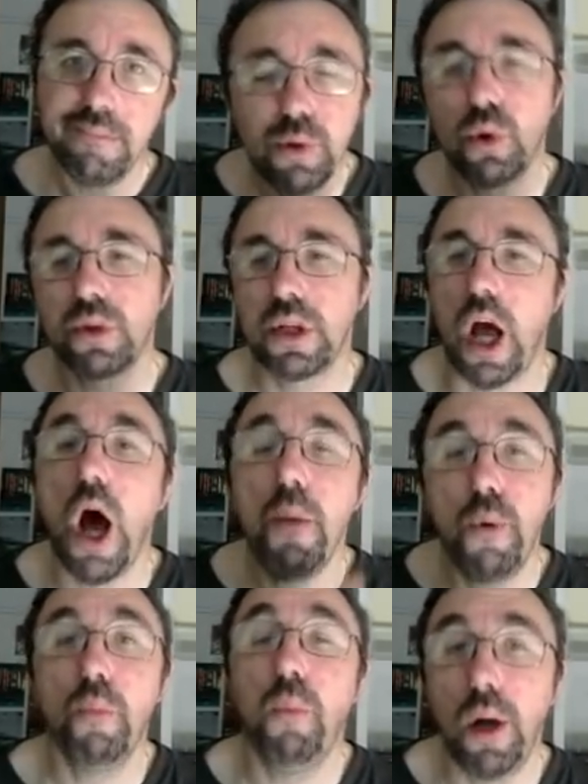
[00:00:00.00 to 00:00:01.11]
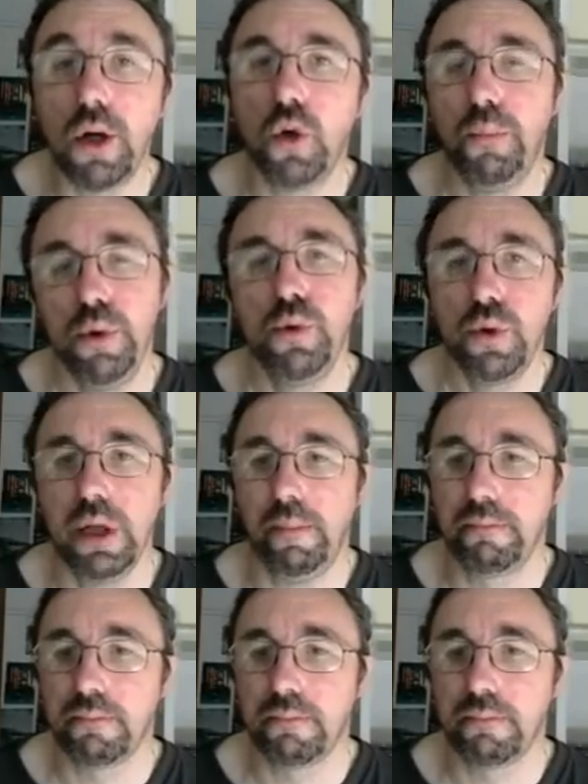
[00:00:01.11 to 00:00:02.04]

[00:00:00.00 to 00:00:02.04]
Donc c'est un bon point qu'on peut lui donner.